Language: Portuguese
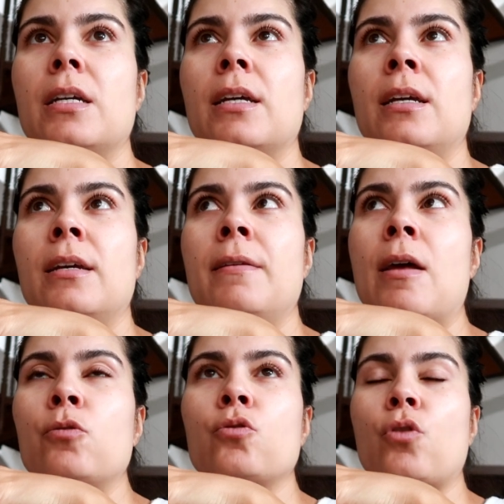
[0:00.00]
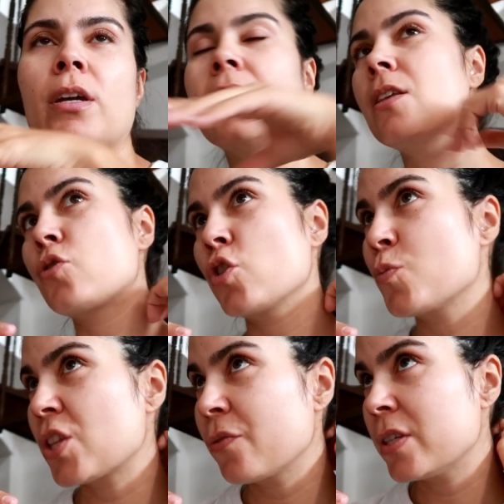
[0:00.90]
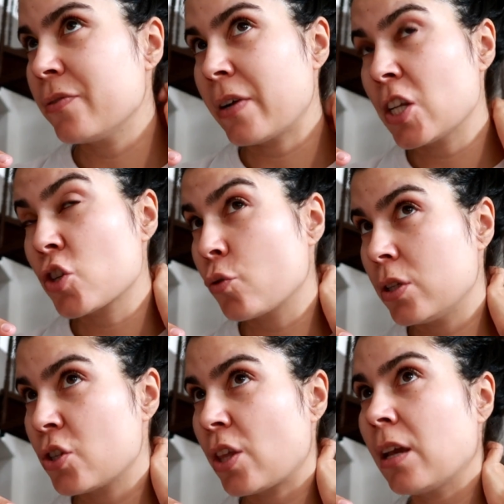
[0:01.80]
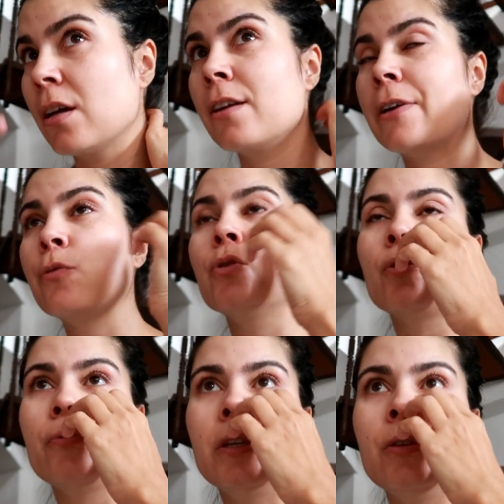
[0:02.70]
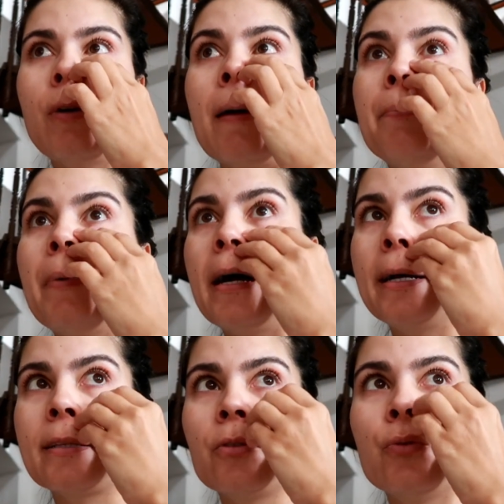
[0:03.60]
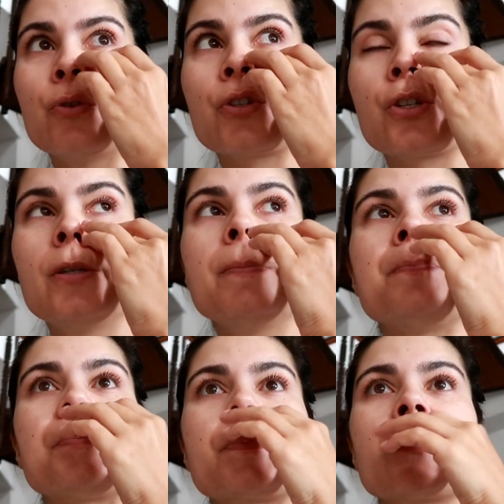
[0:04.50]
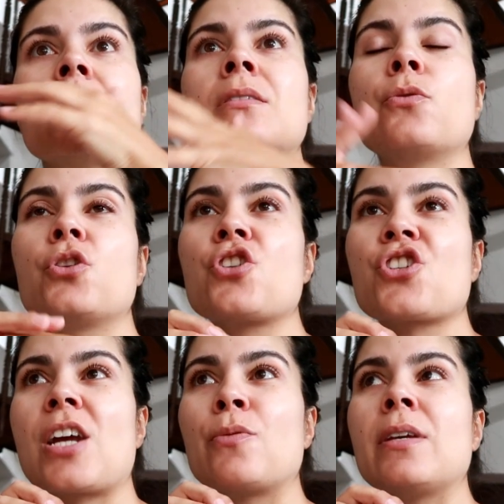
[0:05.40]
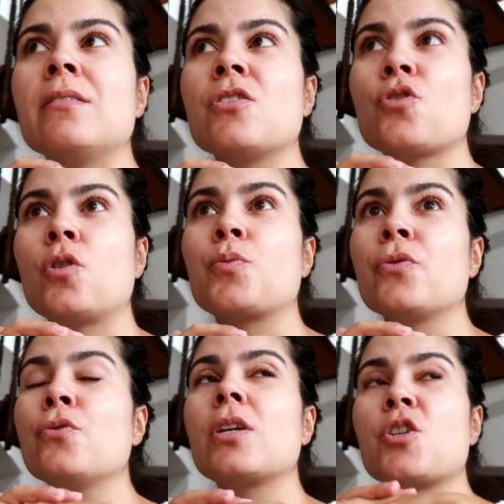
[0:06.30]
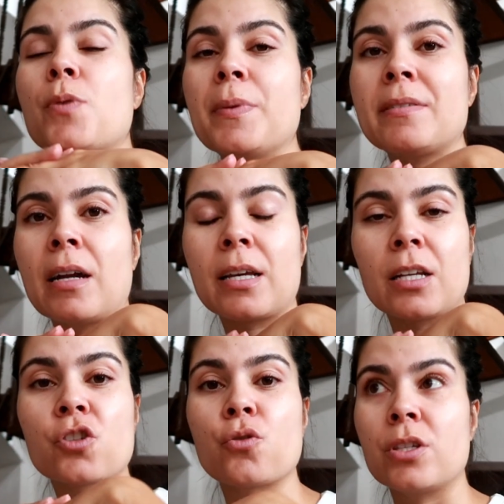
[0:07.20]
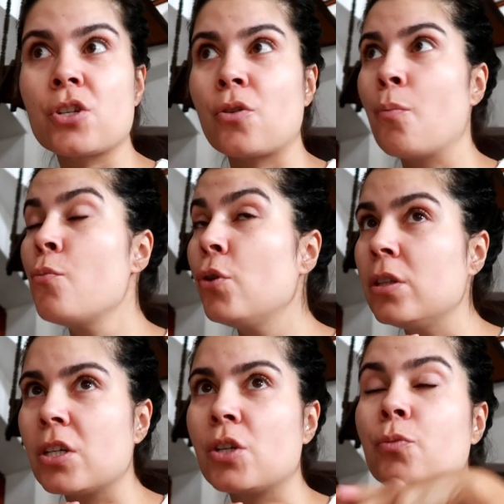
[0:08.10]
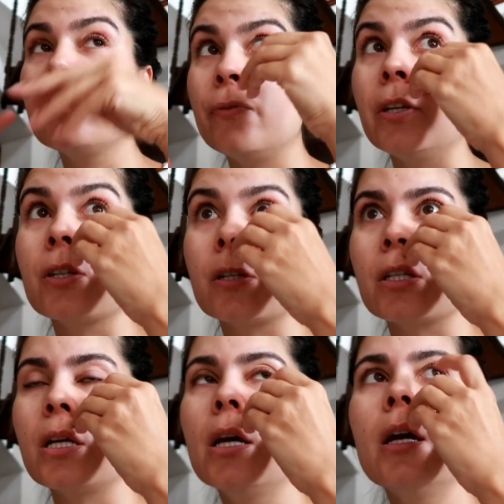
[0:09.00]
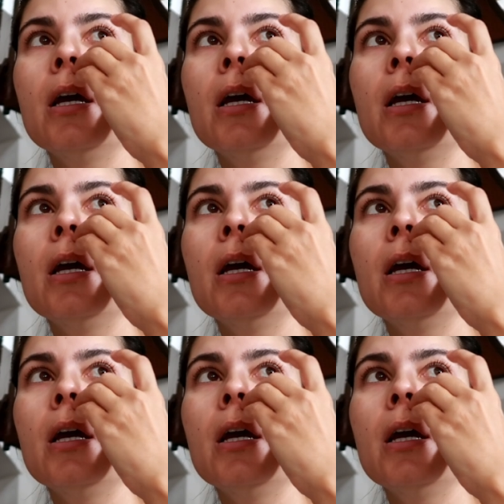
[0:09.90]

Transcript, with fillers: eh, não no que toca a edições, mas tenho que fazer várias coisas. Tem que gravar um outro vídeo à parte hoje de coisas que chegaram dentro Indie só, porque eu vou querer experimentar aquelas coisas, são muitas e muito fixas.